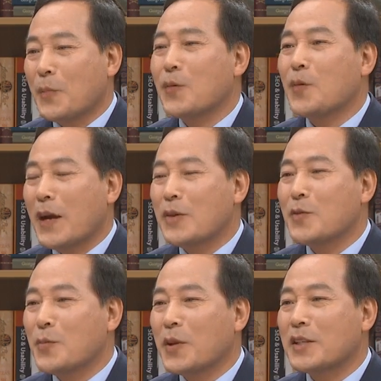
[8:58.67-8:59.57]
100%
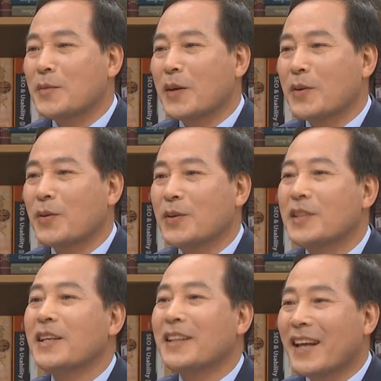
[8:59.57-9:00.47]
만족은 못했지만 그래도
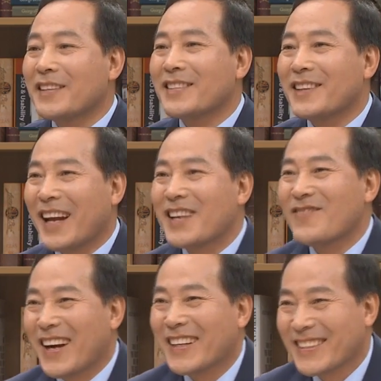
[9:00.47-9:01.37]
네. 이제
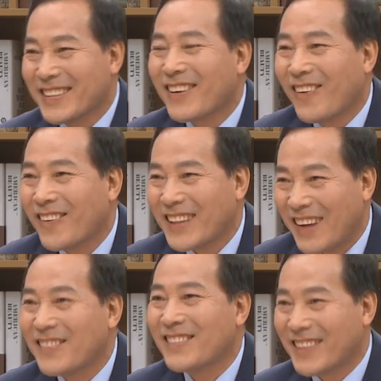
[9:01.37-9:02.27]
됐어라는 말을 듣고 음.
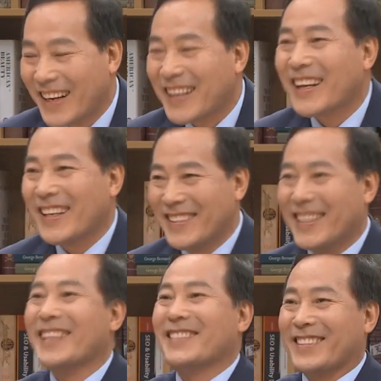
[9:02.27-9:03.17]
납품을
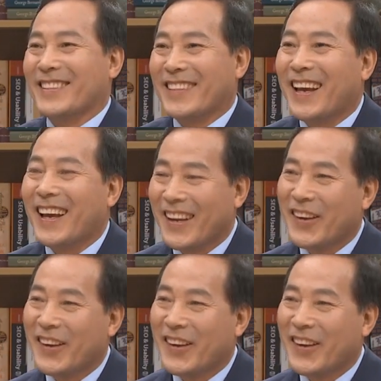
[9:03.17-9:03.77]
하기까지는 됐죠. 예. 음. 예.